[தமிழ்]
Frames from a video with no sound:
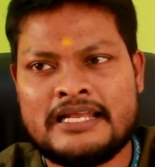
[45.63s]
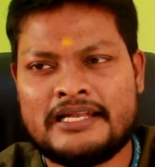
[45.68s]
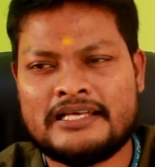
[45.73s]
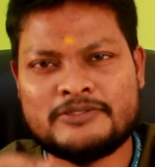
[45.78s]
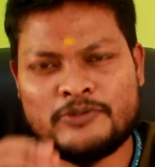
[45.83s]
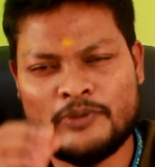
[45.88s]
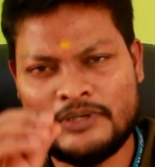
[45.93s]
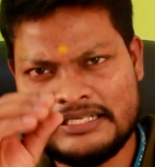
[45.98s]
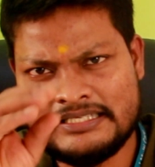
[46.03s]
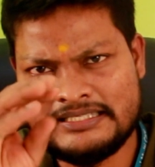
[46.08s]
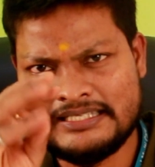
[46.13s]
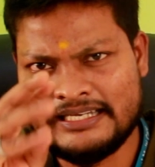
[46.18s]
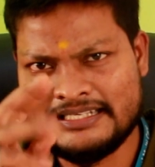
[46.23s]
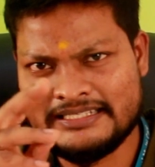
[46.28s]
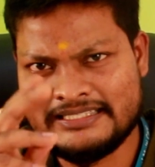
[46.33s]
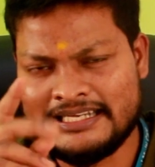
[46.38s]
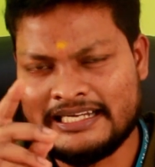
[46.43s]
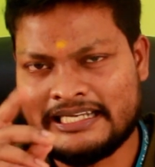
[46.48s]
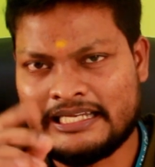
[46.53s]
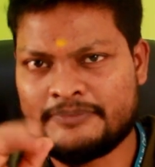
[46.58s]
நான் சொல்கிற சில
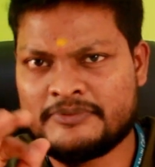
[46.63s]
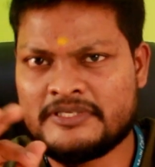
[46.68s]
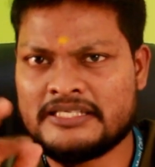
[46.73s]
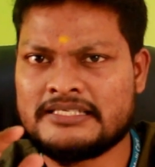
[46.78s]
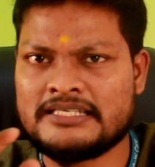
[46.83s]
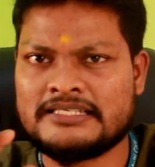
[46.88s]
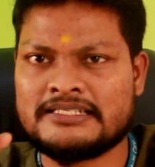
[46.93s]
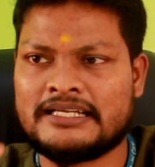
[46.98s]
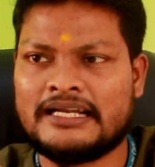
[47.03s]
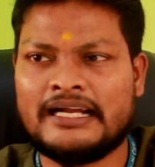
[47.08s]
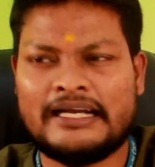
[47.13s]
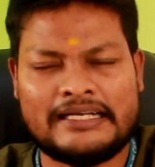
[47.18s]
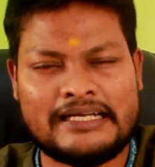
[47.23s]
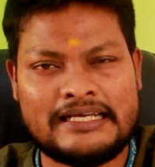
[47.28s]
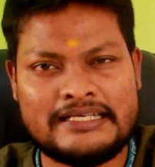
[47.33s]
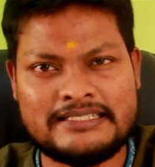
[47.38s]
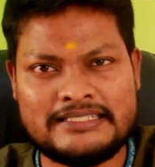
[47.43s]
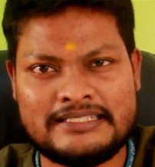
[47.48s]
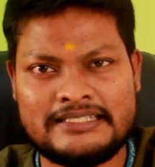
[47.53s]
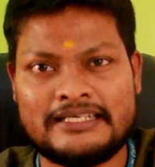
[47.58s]
சில டிப்ஸ் செஞ்சிங்கன்னா
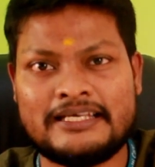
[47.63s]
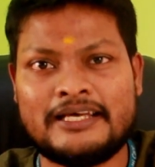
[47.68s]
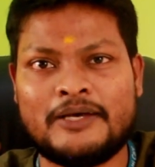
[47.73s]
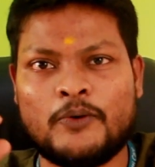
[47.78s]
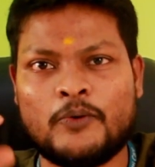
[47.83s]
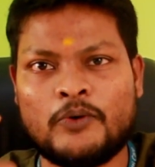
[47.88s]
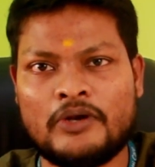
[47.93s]
டிராஸ்டிக்காக